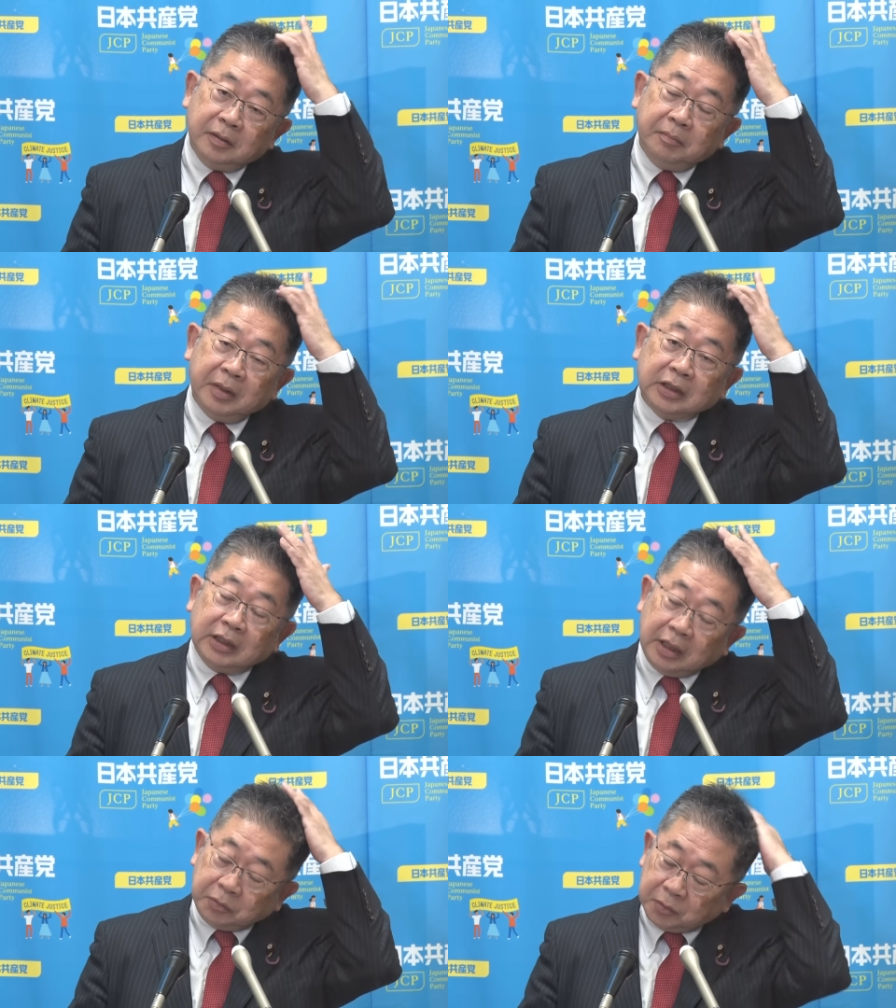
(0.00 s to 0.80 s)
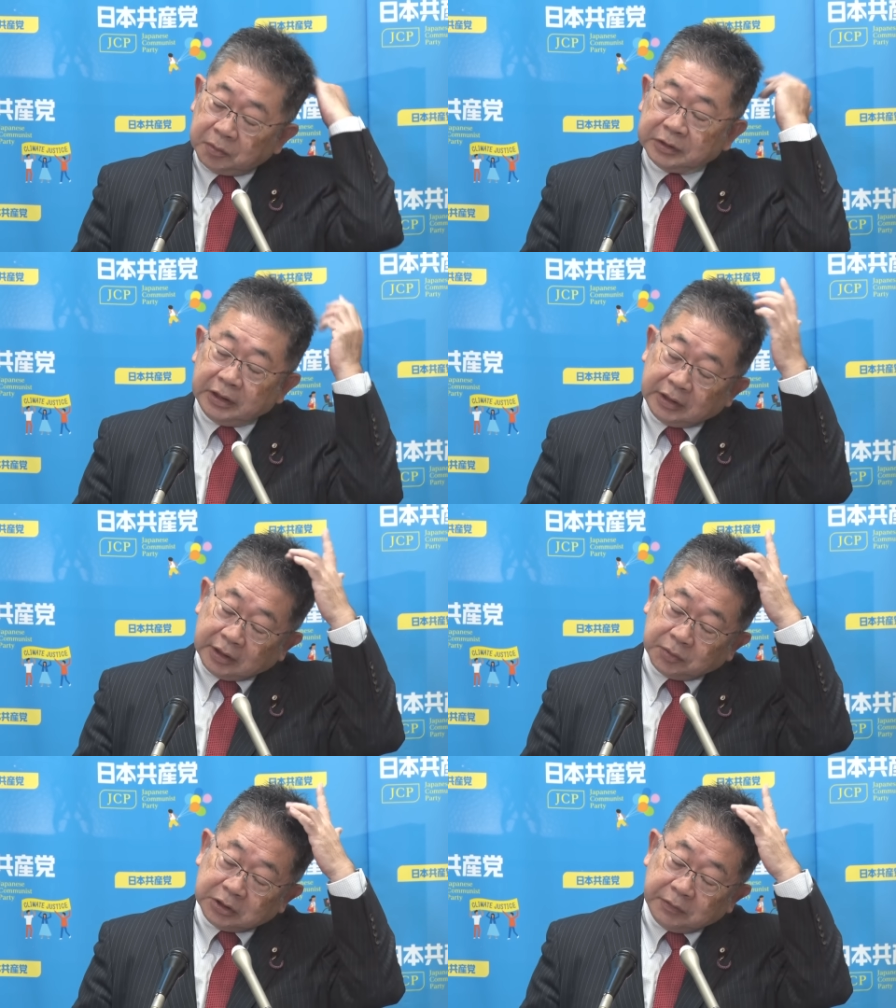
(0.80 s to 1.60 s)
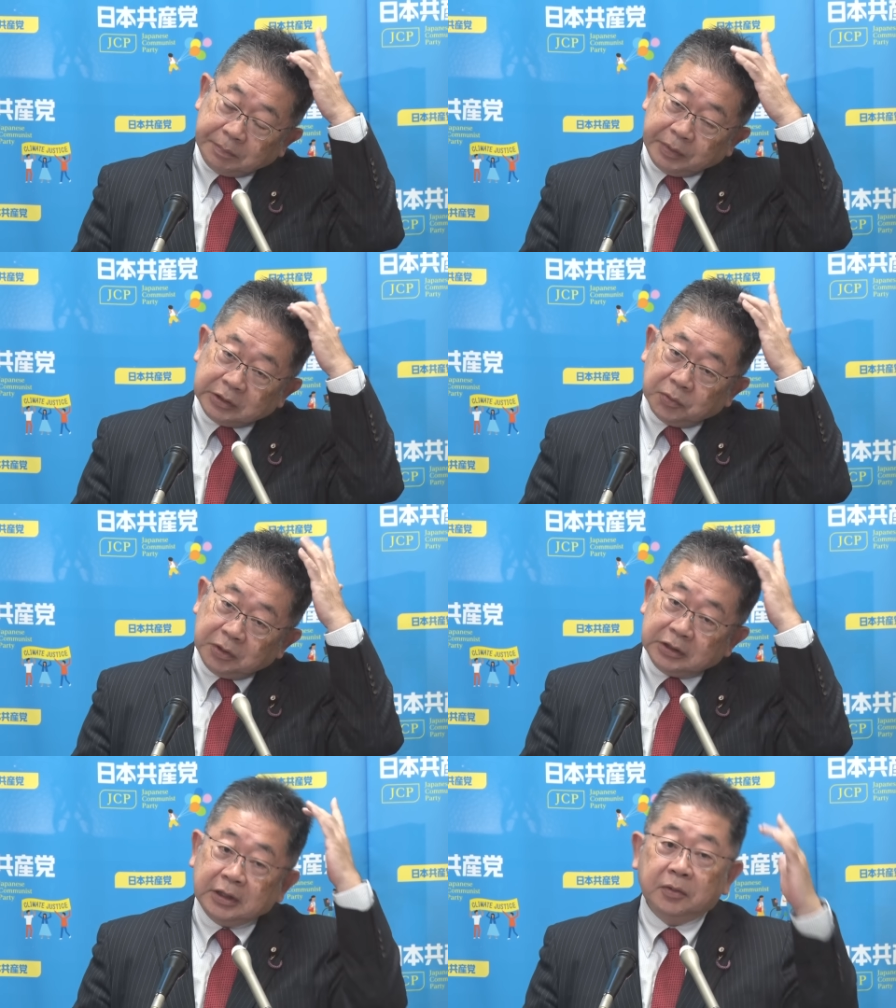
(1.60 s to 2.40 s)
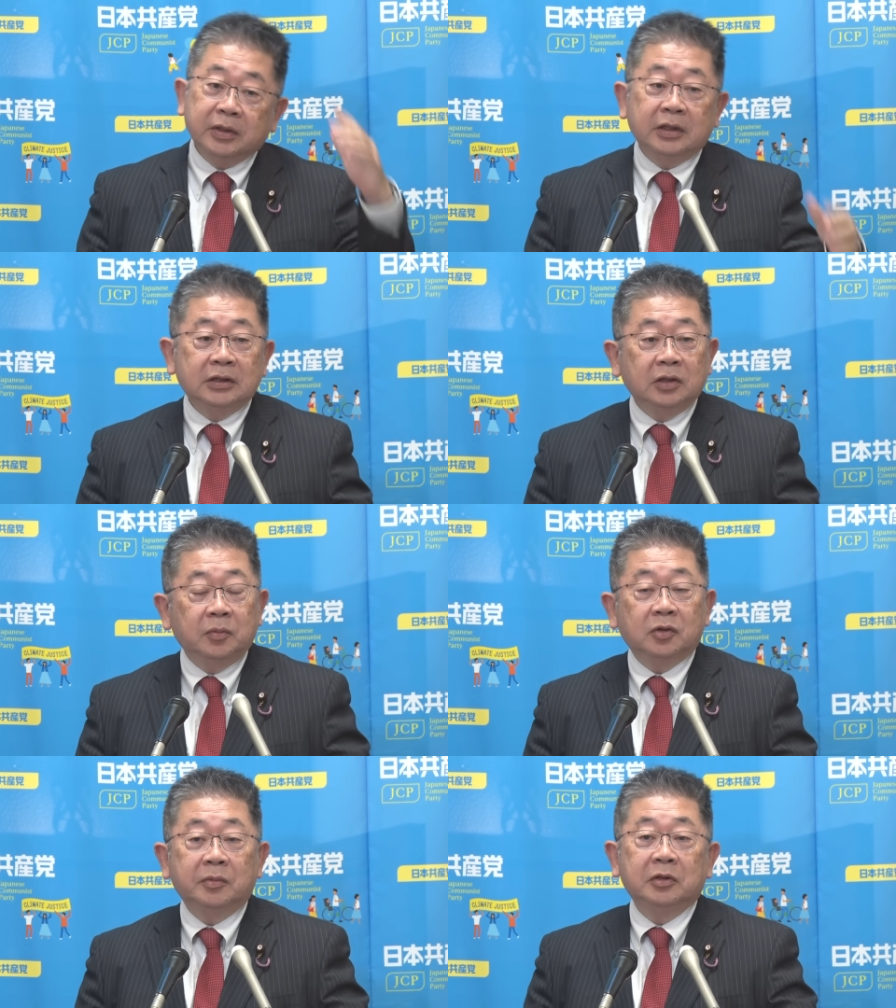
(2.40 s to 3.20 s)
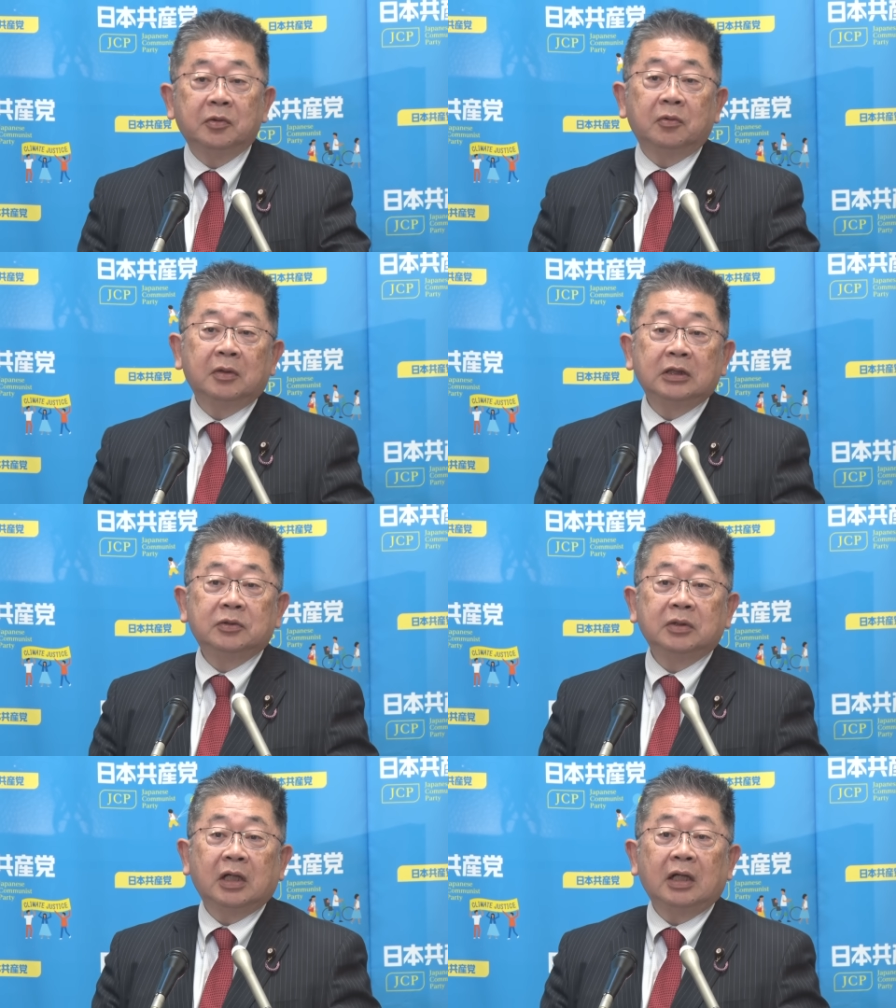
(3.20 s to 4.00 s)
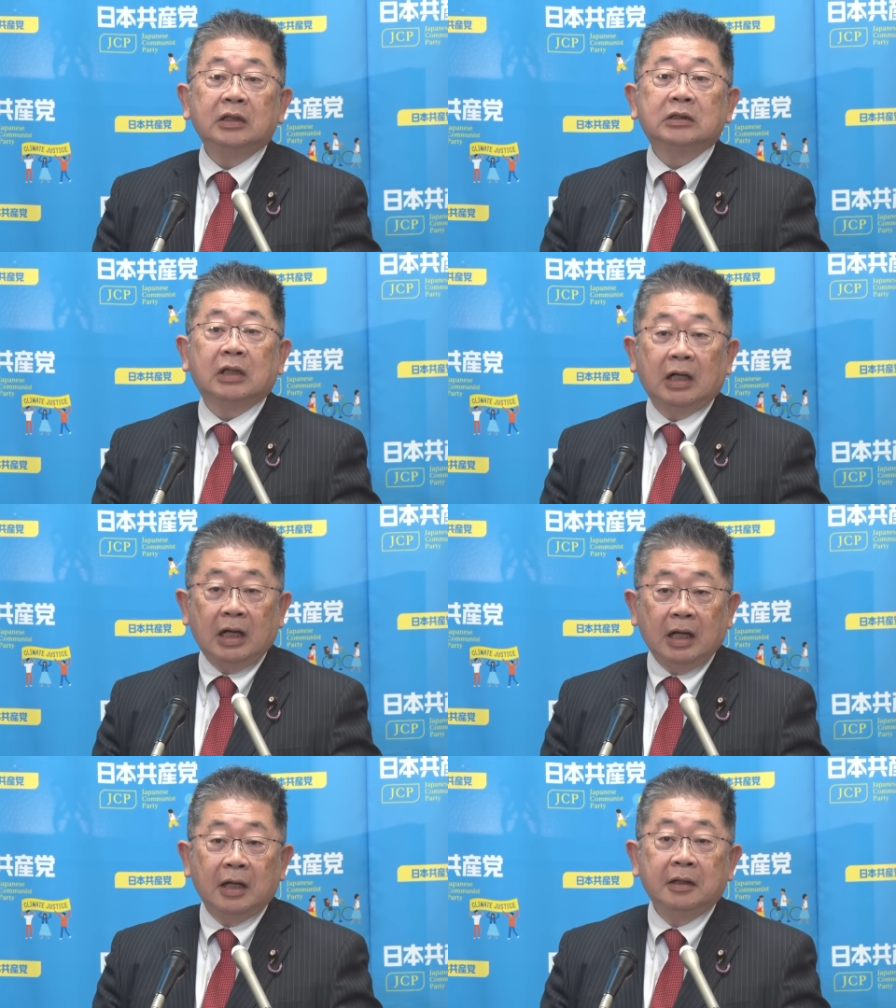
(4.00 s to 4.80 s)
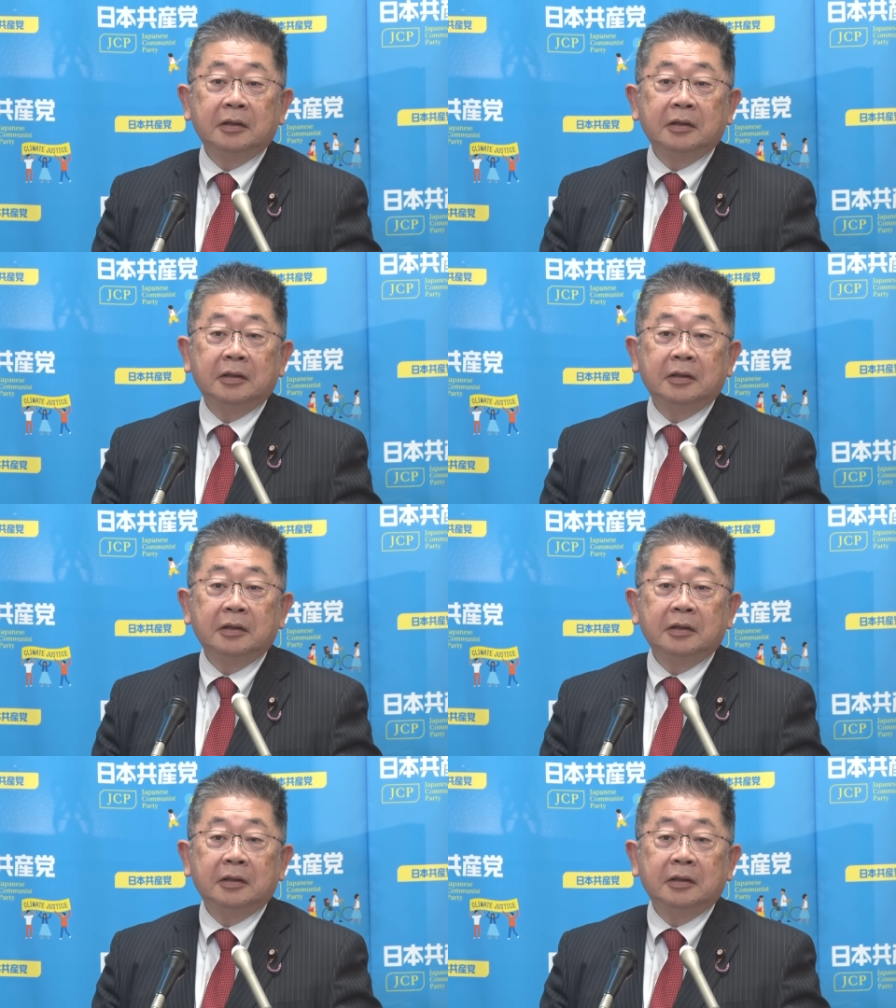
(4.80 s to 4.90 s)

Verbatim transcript: まあ、ただあの、全体としてはやっぱり消費税の減税を求める世論が非常に高いですから、